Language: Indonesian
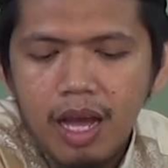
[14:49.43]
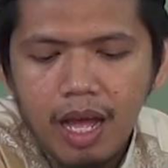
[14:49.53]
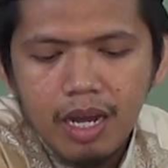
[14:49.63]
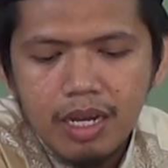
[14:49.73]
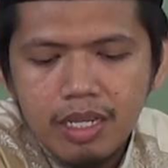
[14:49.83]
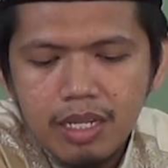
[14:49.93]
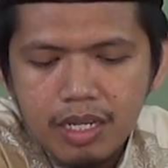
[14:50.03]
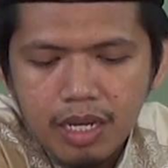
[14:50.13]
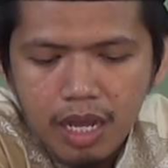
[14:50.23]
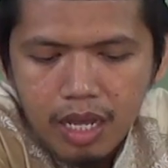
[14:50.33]

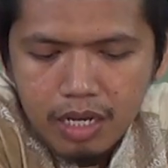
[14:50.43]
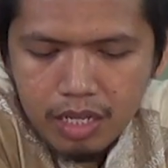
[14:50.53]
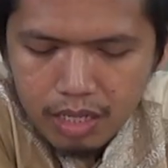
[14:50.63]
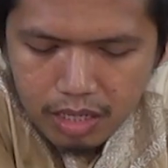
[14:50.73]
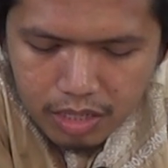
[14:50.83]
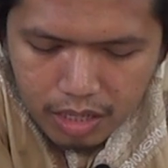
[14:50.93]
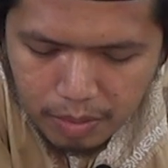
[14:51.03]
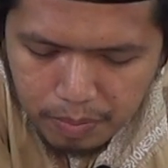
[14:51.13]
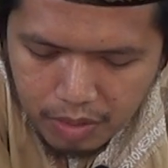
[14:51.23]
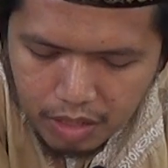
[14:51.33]
Al-Hindani
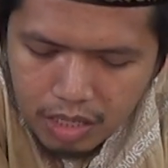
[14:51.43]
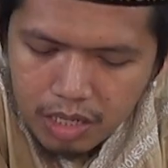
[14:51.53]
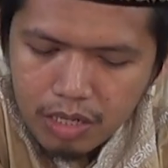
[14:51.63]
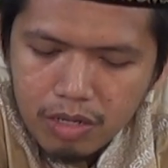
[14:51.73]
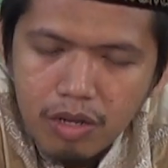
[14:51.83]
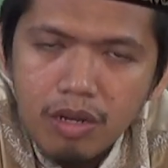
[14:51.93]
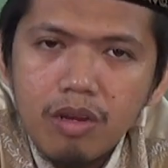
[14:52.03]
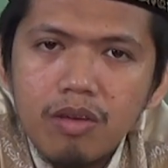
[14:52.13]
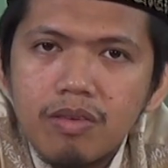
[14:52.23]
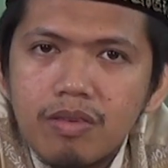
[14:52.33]
sapa Hindun
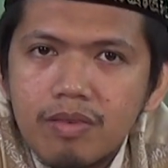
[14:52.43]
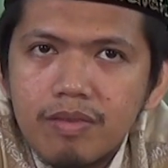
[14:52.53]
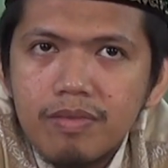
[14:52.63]
lor.